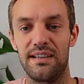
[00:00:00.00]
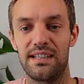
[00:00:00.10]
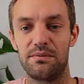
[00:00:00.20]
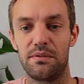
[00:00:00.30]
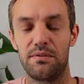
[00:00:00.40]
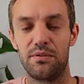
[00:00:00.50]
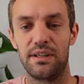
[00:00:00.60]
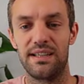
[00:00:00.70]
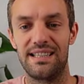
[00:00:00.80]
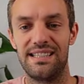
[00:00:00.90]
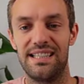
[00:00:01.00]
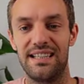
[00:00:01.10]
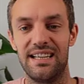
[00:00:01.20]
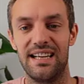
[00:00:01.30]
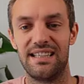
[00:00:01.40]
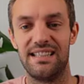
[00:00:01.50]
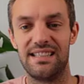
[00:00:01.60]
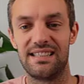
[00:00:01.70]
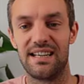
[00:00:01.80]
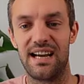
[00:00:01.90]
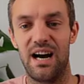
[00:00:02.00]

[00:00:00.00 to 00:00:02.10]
Der S&P 500 hat hier diese